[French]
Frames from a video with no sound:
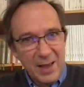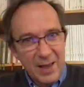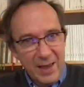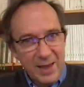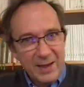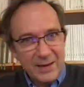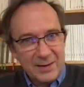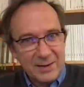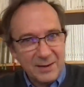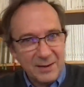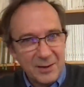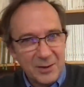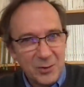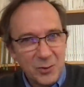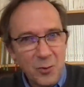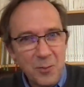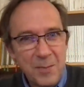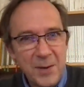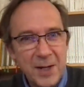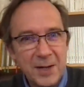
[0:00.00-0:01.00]
être
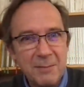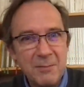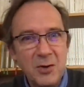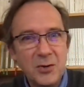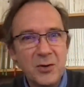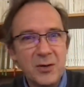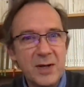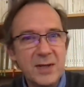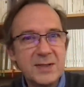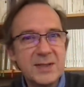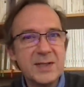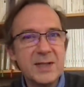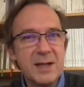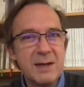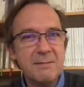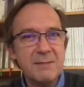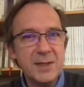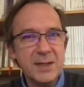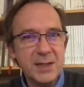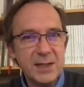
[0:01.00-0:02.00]
complètement dans la
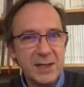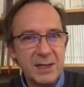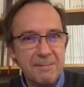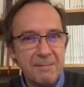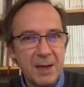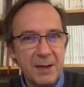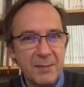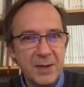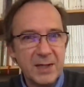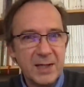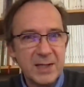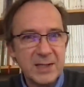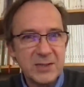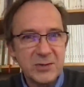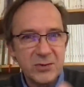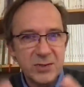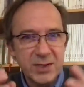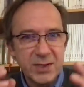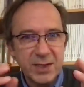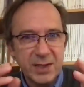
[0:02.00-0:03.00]
dynamique qui permet
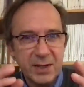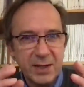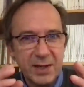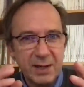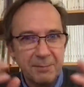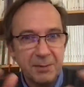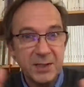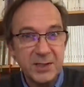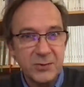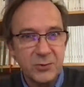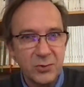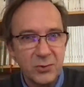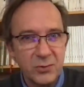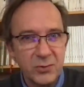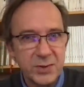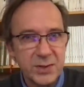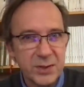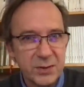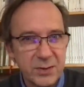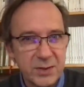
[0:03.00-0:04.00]
d'associer les prises de
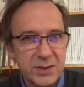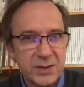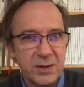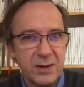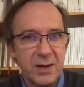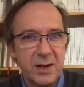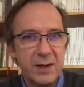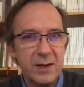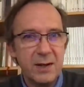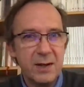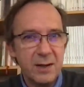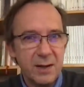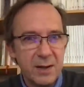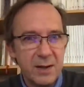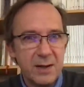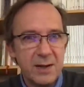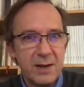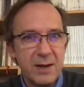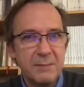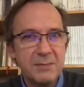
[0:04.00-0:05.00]
conscience solaires
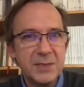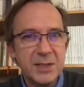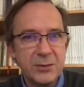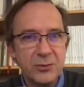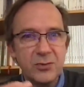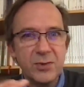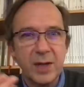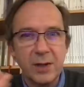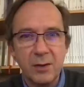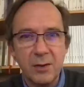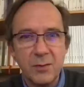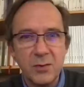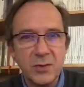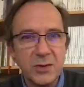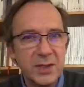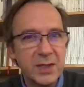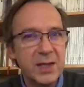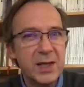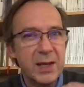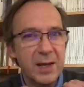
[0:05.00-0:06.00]
et l'aptitude à
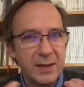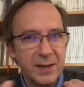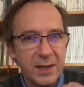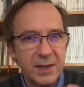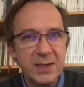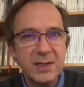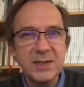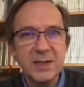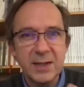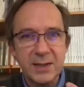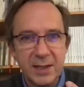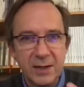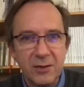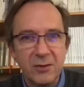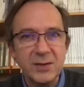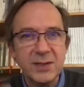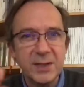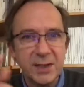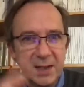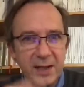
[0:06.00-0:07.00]
communiquer, à analyser, à
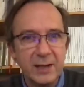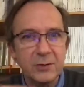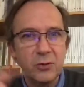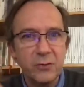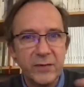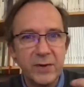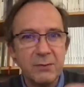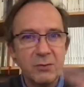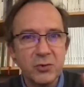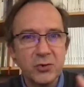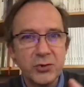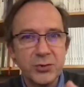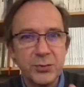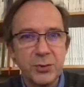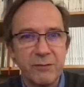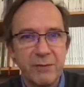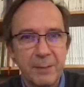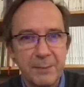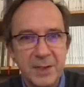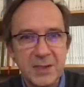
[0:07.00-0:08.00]
décortiquer, à trouver le mot juste
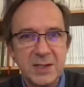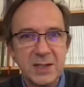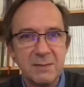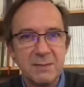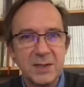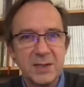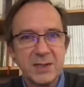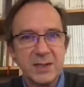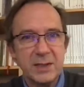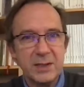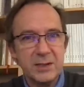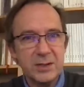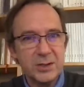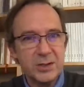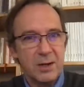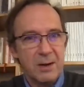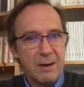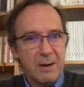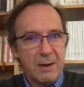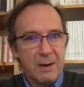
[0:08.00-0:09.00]
pour faire passer le
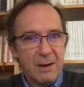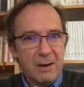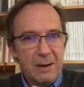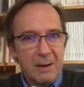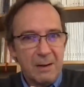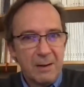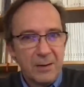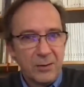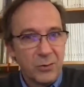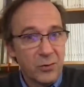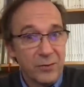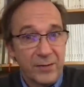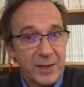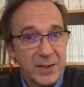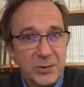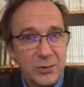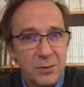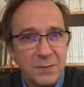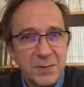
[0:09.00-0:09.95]
message de façon